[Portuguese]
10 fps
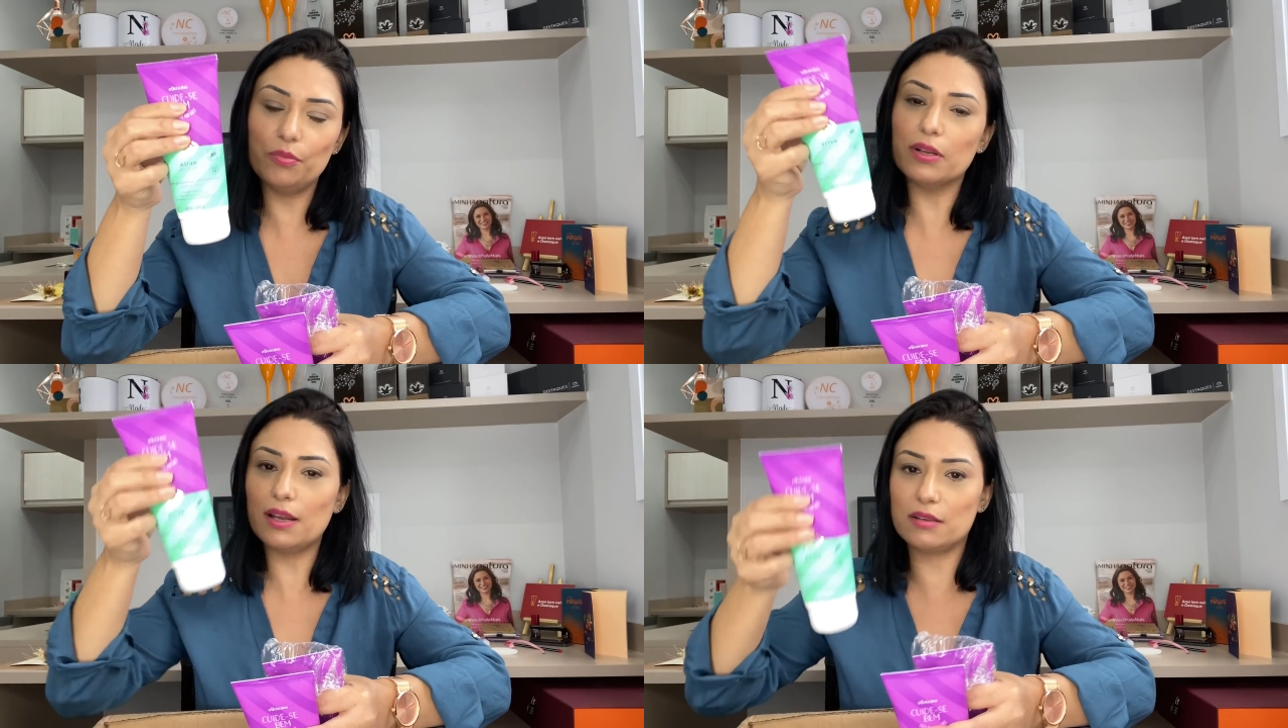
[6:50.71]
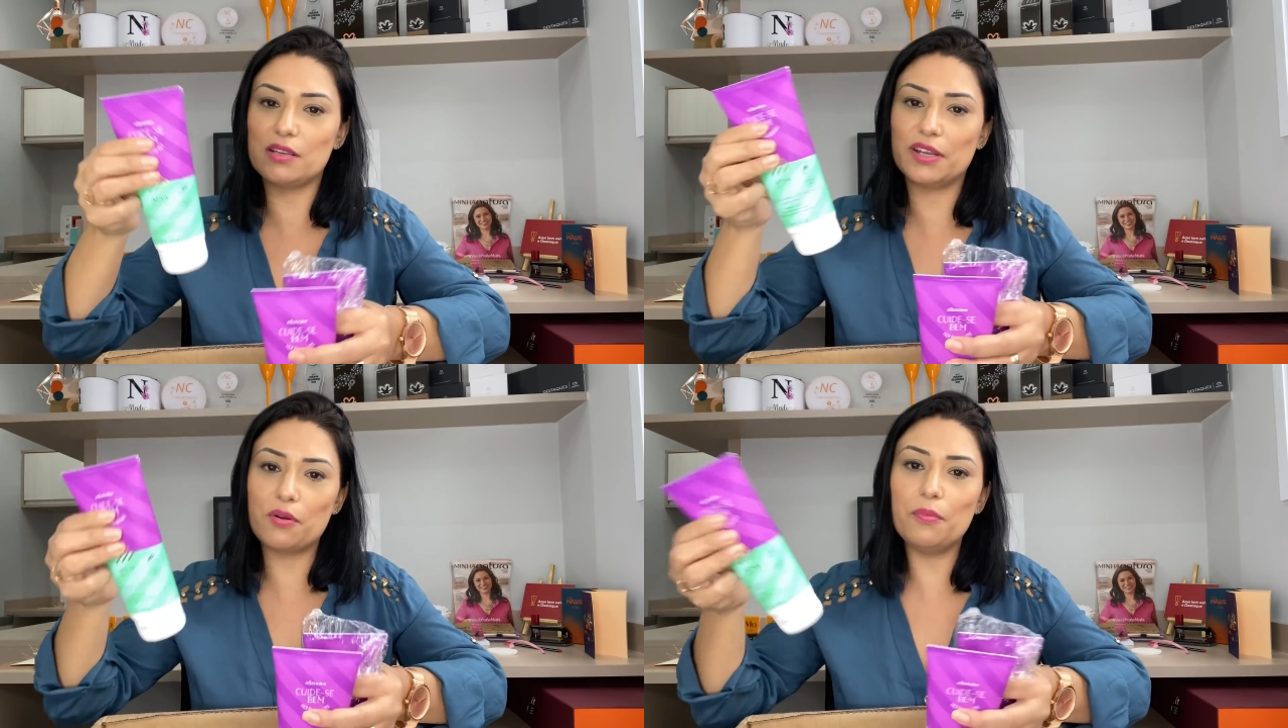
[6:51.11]
porque ela
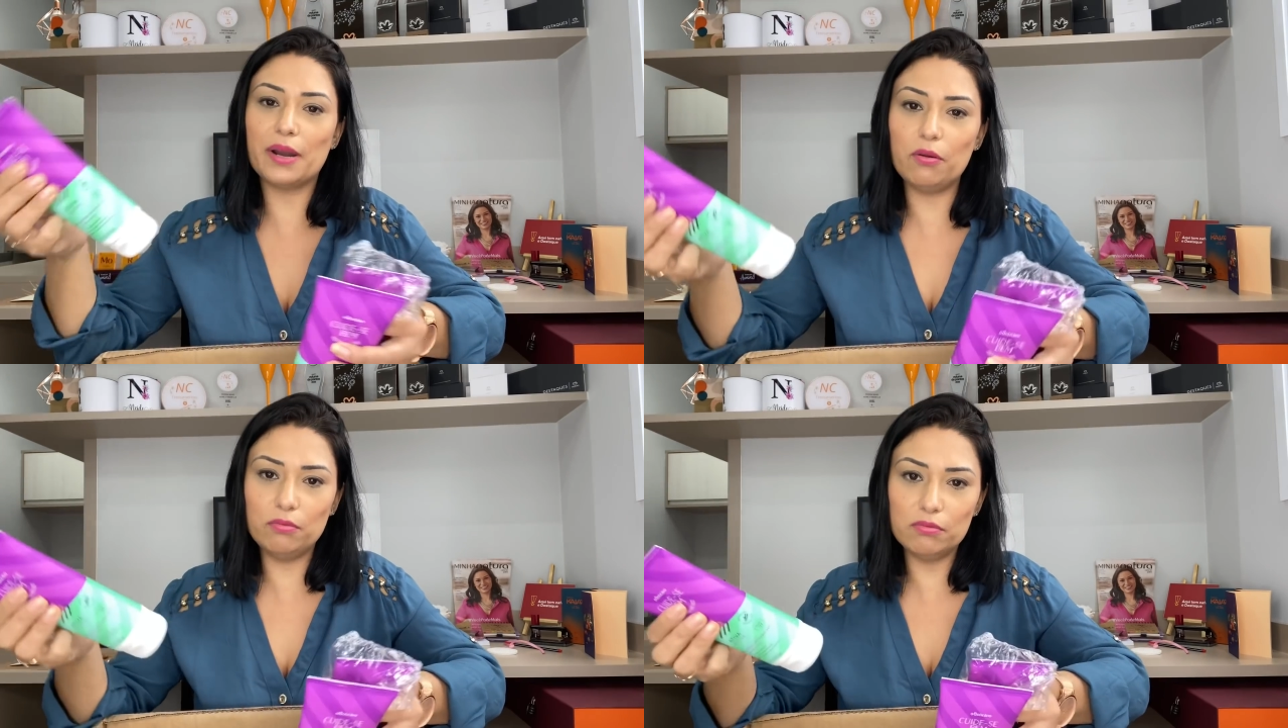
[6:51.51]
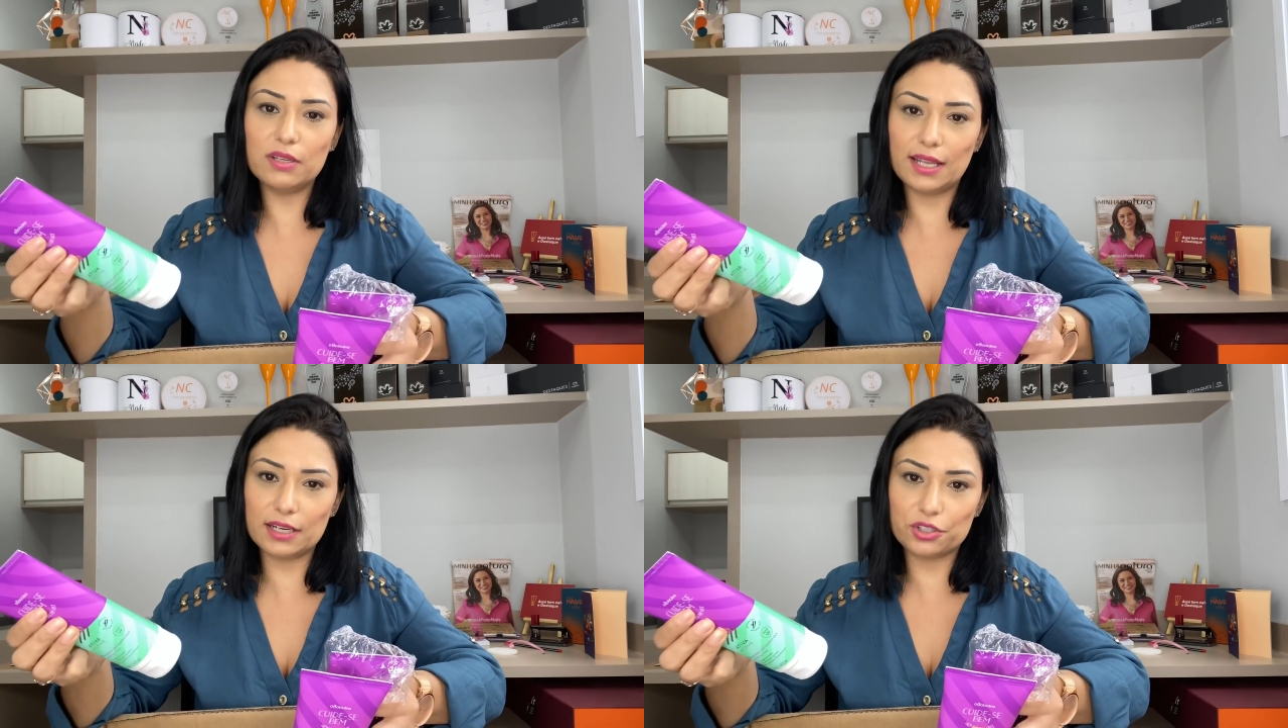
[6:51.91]
só vai comprar um
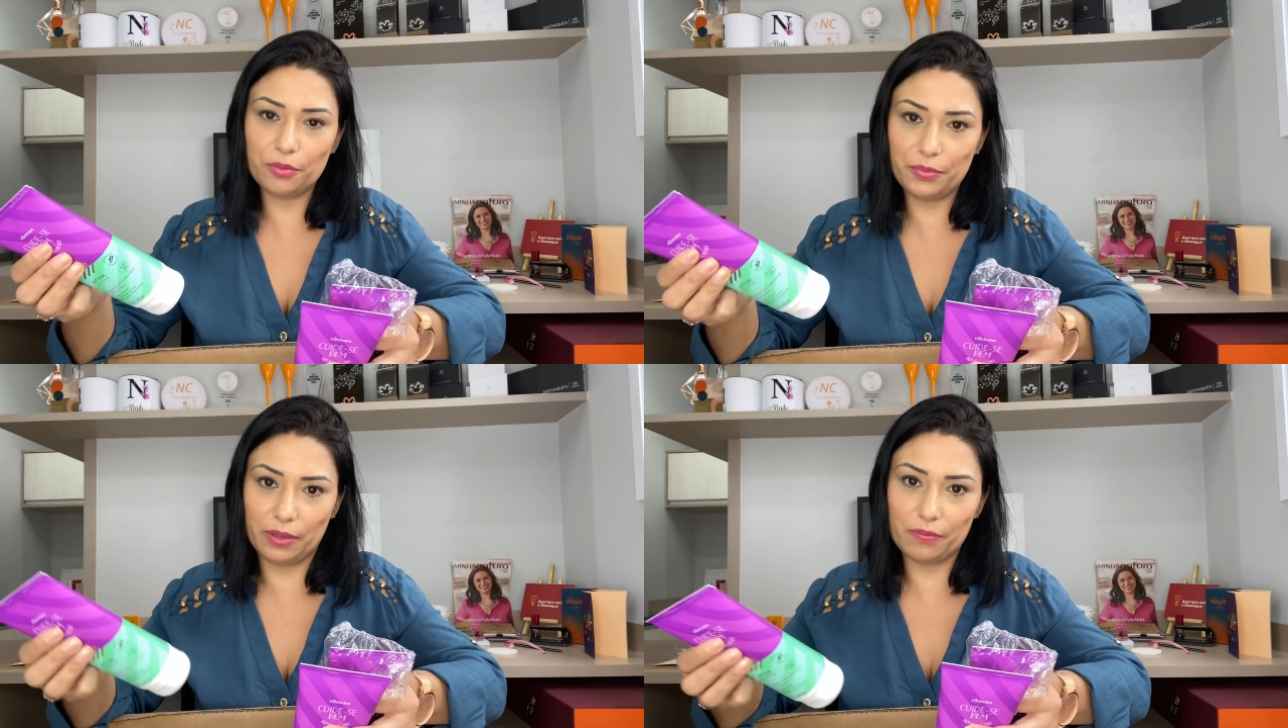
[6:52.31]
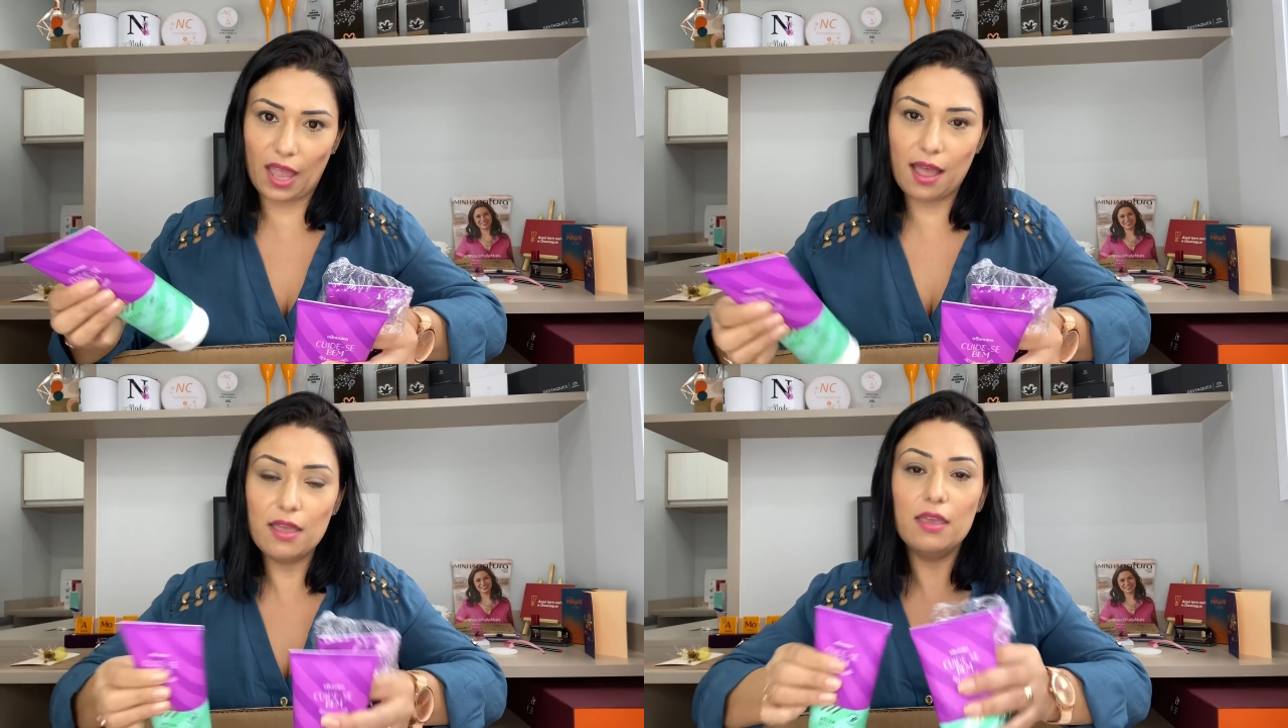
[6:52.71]
lá na Shopee,
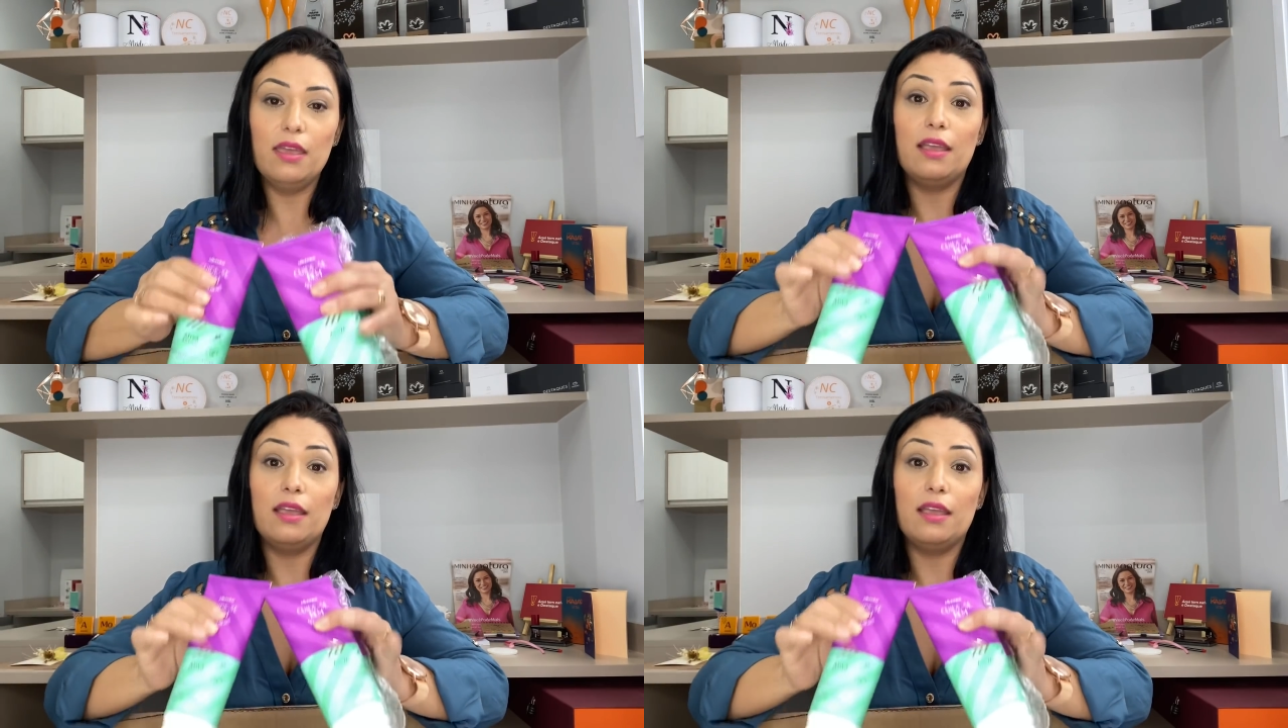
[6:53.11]
tá?